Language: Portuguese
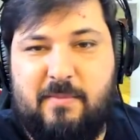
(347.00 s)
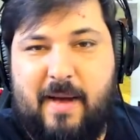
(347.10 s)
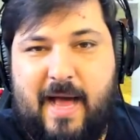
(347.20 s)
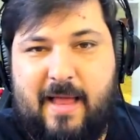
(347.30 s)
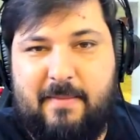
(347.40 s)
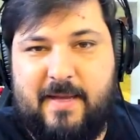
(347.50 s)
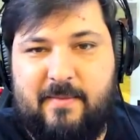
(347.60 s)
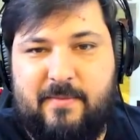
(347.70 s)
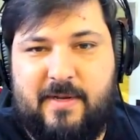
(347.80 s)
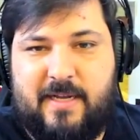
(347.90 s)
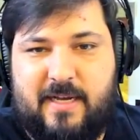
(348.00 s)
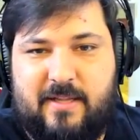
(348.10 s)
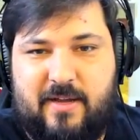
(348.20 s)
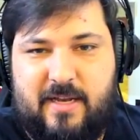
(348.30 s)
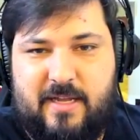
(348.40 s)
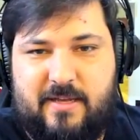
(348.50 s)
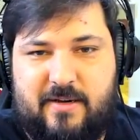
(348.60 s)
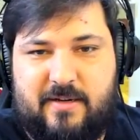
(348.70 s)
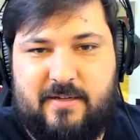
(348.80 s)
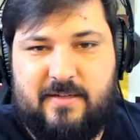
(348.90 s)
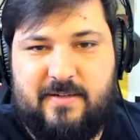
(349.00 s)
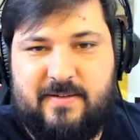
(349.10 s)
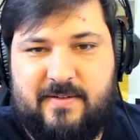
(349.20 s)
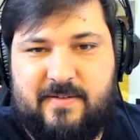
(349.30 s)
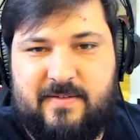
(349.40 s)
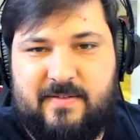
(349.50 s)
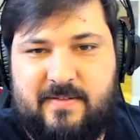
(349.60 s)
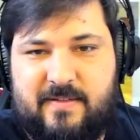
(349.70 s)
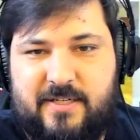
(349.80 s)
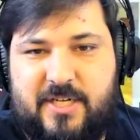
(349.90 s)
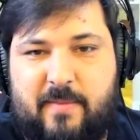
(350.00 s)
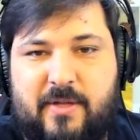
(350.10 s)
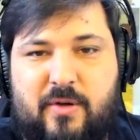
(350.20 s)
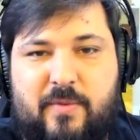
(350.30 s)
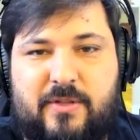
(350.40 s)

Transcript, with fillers: Tá molecada. Olha aí, ó. Já mandou um